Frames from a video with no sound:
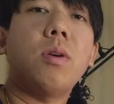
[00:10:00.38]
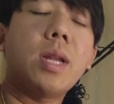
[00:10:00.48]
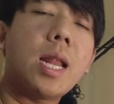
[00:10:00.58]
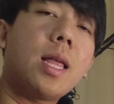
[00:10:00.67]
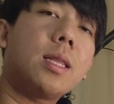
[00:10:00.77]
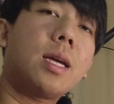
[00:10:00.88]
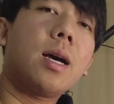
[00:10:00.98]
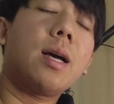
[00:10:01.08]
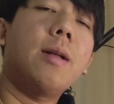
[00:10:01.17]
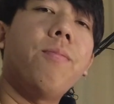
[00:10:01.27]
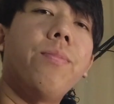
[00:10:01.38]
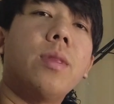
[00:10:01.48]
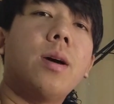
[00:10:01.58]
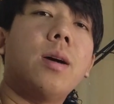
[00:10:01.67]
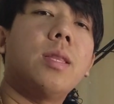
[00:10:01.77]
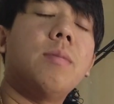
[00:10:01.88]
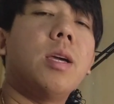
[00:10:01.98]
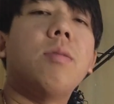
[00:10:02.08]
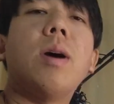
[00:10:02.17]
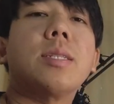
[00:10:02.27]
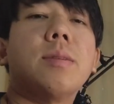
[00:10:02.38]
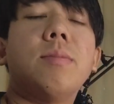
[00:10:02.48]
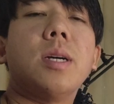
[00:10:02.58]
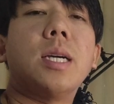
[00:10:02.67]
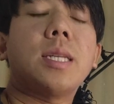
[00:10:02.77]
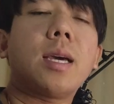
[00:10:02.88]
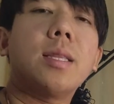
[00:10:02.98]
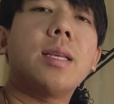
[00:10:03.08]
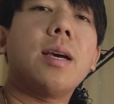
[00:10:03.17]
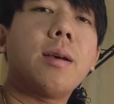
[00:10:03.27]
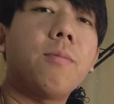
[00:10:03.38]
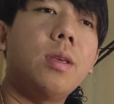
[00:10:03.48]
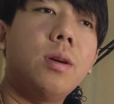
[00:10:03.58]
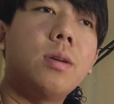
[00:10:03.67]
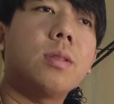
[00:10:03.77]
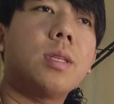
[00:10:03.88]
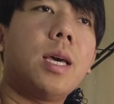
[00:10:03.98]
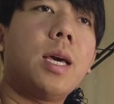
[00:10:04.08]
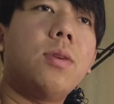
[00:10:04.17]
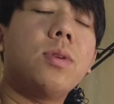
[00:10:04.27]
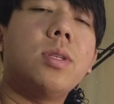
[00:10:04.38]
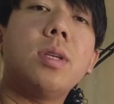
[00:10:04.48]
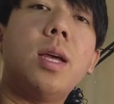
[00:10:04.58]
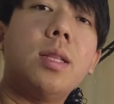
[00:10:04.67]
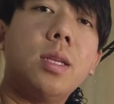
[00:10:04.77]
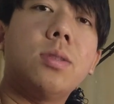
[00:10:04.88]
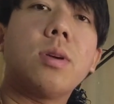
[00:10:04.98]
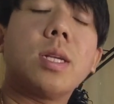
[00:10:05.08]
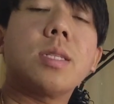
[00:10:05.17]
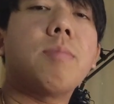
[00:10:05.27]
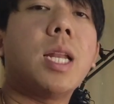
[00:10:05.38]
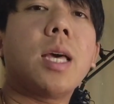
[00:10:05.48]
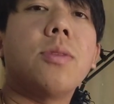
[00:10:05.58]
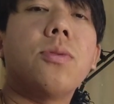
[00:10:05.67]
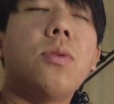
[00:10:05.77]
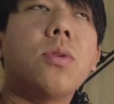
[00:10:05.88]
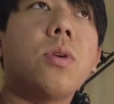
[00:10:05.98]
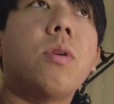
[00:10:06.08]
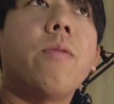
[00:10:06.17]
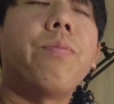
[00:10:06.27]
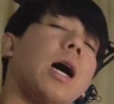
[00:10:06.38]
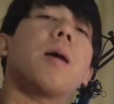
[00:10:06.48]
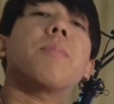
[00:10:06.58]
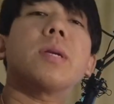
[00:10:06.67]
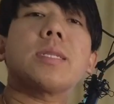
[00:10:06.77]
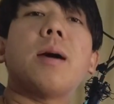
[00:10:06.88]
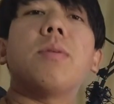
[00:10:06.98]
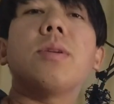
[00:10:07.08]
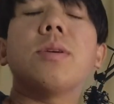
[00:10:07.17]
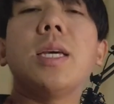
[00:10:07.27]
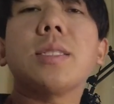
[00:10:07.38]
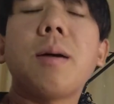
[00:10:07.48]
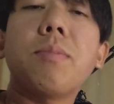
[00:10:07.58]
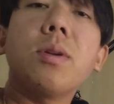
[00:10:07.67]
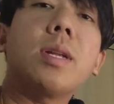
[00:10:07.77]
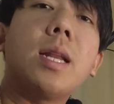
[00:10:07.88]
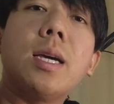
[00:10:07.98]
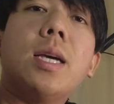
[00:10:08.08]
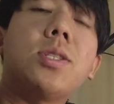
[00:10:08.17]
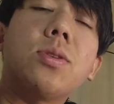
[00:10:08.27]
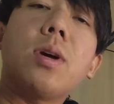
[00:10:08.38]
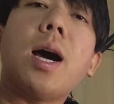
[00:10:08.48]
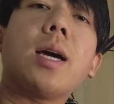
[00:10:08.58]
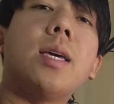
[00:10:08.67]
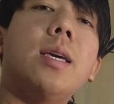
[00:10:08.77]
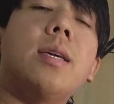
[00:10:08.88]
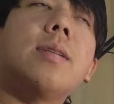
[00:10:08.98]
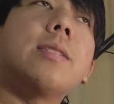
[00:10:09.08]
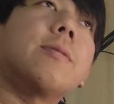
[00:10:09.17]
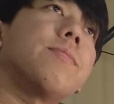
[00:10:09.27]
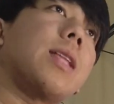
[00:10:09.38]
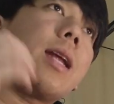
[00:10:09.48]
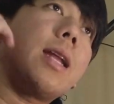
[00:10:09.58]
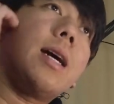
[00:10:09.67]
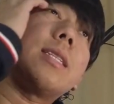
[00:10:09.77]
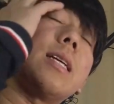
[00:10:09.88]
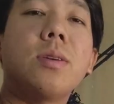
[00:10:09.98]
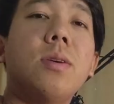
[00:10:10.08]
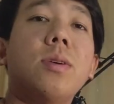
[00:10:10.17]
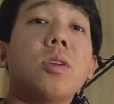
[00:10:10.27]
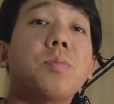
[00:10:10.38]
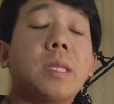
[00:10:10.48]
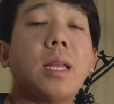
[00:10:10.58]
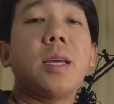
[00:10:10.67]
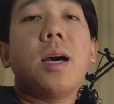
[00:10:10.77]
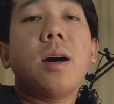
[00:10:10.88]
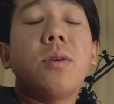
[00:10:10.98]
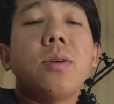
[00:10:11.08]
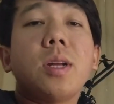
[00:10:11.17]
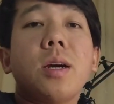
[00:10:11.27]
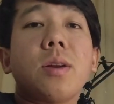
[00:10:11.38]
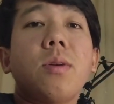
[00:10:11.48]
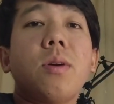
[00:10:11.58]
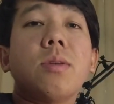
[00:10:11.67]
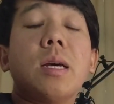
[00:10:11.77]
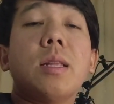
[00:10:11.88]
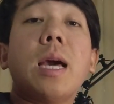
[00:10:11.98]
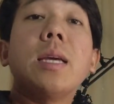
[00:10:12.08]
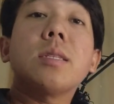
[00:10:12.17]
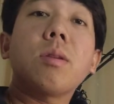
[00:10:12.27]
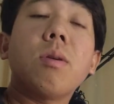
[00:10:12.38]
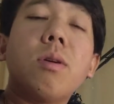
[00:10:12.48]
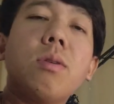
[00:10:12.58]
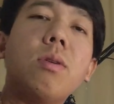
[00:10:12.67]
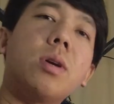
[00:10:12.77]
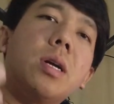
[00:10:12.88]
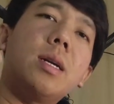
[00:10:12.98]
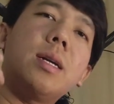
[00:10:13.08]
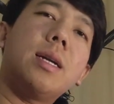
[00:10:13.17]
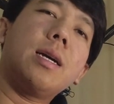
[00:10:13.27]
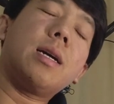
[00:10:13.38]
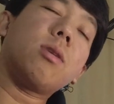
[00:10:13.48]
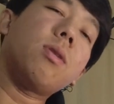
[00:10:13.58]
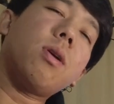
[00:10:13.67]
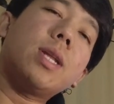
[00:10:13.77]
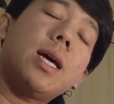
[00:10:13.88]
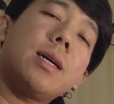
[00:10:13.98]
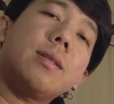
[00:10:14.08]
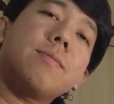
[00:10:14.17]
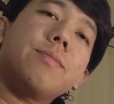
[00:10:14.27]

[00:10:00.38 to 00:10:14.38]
maulanan ka, uh, hindi maiiwasan magkasakit ka. Yon. Kaya yung health insurance malaking tulong to. Ah, uh, for example, example ko na lang guys yung aking naranasan. So, na hospital nga ako, nagkaroon ako na, na heat stroke ako or nagkaroon ako ng